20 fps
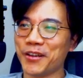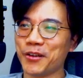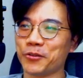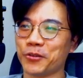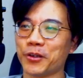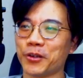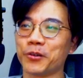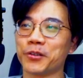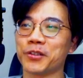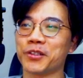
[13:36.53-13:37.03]

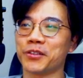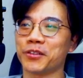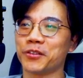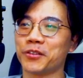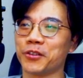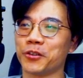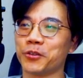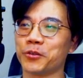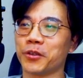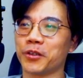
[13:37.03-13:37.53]
虽然我四十
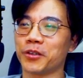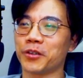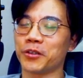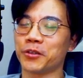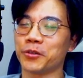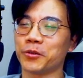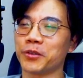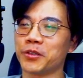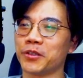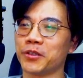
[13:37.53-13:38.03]
几岁，可
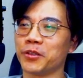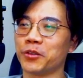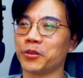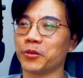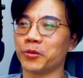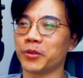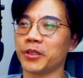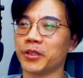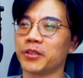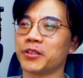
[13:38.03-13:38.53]
是我其实
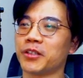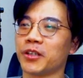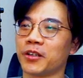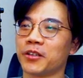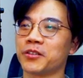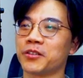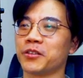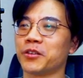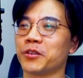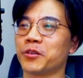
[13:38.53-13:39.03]
努力的想让
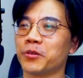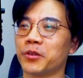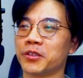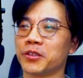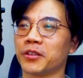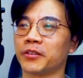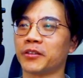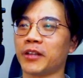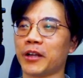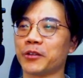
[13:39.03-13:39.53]
自己过得
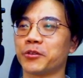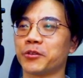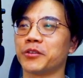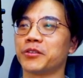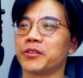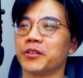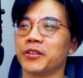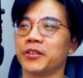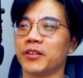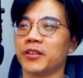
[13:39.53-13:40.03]
像大学
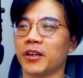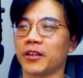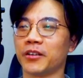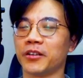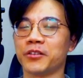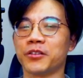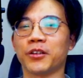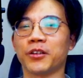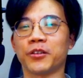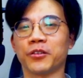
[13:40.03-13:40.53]
生一样。
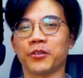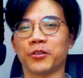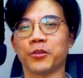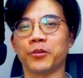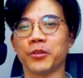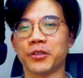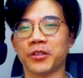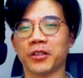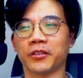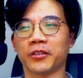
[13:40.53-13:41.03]
你知道
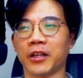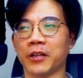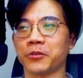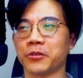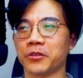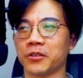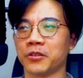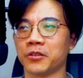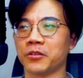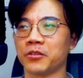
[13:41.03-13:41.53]
过得像大
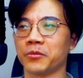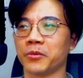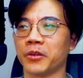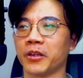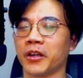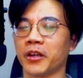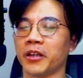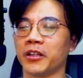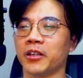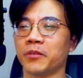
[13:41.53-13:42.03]
学生有什么
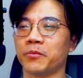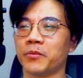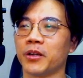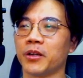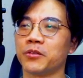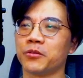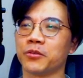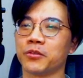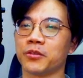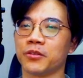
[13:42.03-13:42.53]
概念吗？
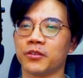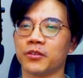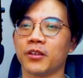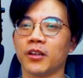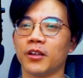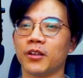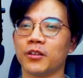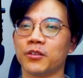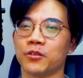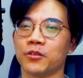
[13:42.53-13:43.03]
就是
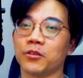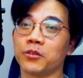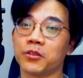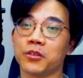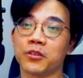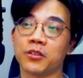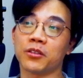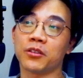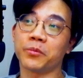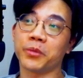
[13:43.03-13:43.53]
吃东西
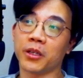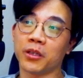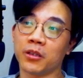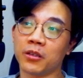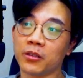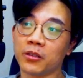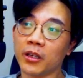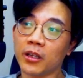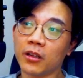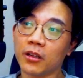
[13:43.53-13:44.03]
吃的便
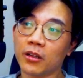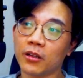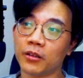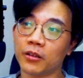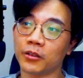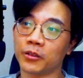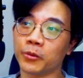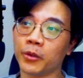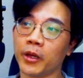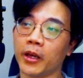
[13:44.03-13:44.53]
宜点，
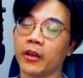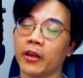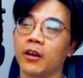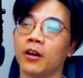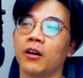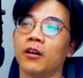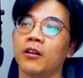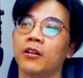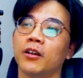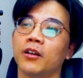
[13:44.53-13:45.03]
对不对
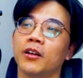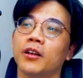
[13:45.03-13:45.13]
啊？